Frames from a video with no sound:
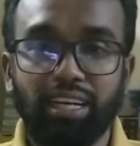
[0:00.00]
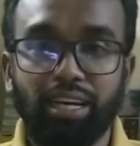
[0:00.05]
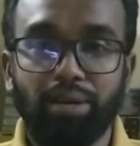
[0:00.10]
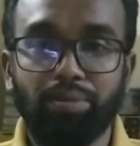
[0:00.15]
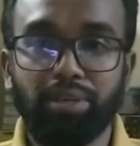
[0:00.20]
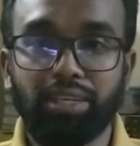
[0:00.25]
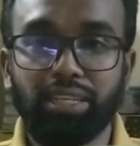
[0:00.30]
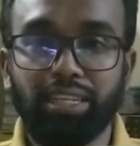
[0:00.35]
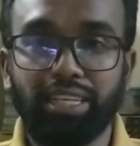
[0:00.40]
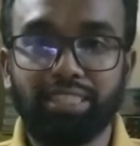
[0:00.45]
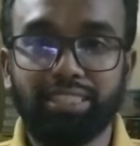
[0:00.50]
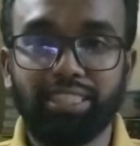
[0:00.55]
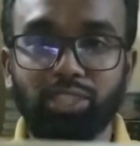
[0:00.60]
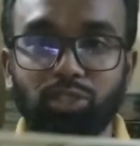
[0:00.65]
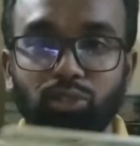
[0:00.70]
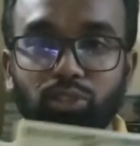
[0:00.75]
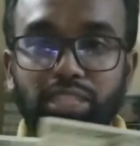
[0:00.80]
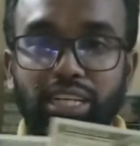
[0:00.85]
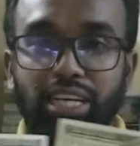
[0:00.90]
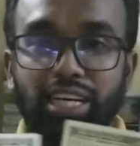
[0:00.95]
আমার কাছে
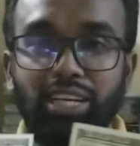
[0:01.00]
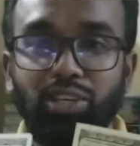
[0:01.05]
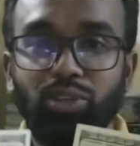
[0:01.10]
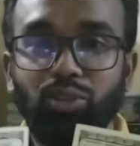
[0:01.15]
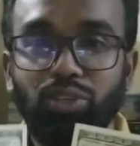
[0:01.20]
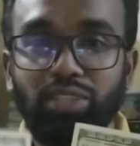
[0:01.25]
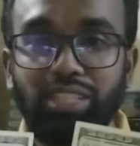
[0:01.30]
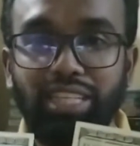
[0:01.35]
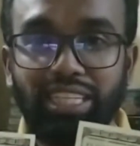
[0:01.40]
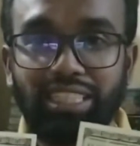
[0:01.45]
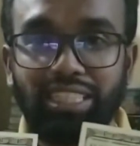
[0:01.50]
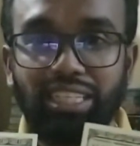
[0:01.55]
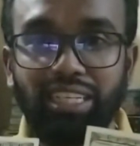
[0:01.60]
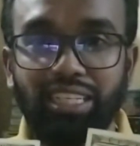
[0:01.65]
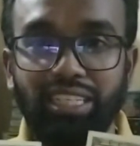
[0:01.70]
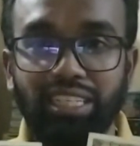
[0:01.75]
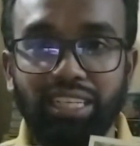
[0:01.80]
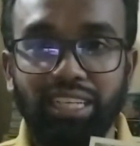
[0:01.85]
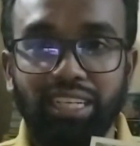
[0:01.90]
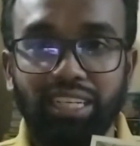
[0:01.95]
দুইটা নোট দেখ
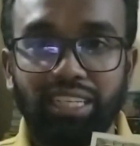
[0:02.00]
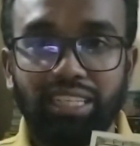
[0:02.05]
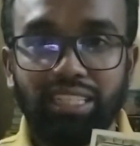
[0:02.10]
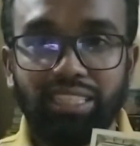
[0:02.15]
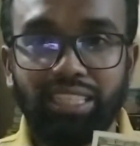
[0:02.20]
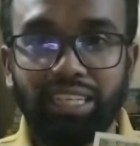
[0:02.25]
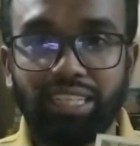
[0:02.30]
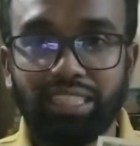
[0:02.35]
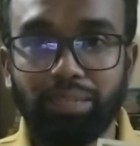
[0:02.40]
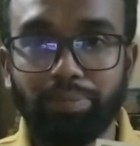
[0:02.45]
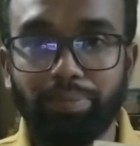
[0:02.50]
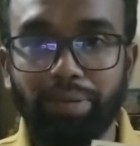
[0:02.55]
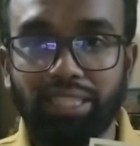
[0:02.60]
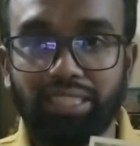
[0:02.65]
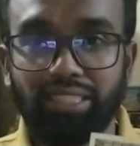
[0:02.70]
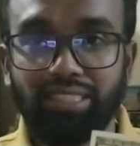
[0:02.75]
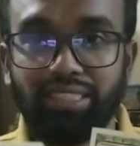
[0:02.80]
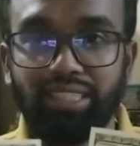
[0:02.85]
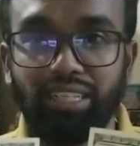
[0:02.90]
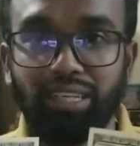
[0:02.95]
দেখতে
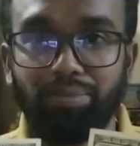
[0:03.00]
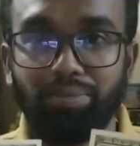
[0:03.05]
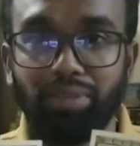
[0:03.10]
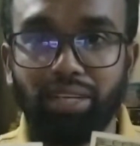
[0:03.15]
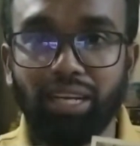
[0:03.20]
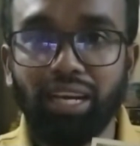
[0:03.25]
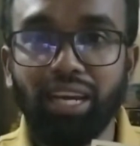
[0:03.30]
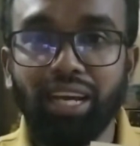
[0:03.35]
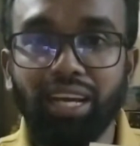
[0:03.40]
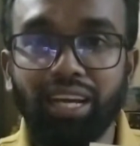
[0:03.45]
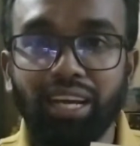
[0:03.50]
পাচ্ছেন আপনারা